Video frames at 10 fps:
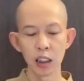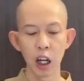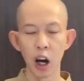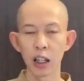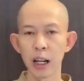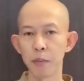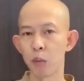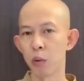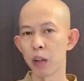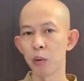Hướng Ngọ
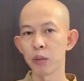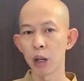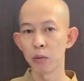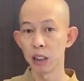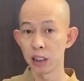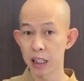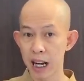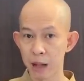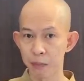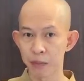nằm một góc trong
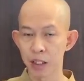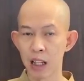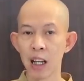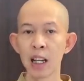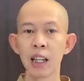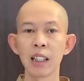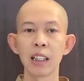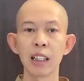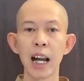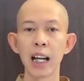hướng Nam,
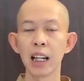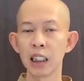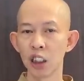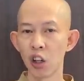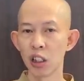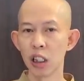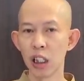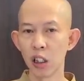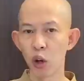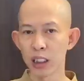đặt hình con
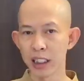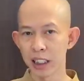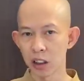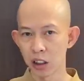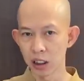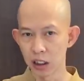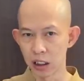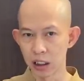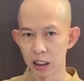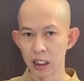ngựa hoặc tranh con
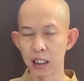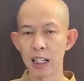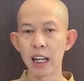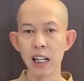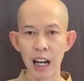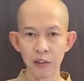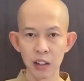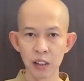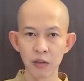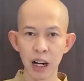ngựa. Đây
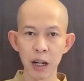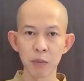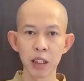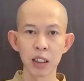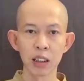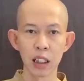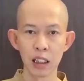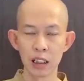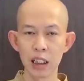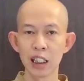là phương pháp
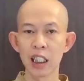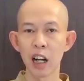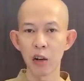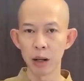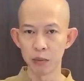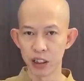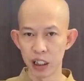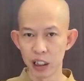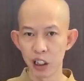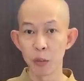tự kích sao Hàm
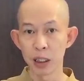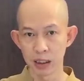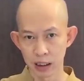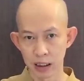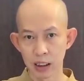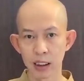Trì cho mình.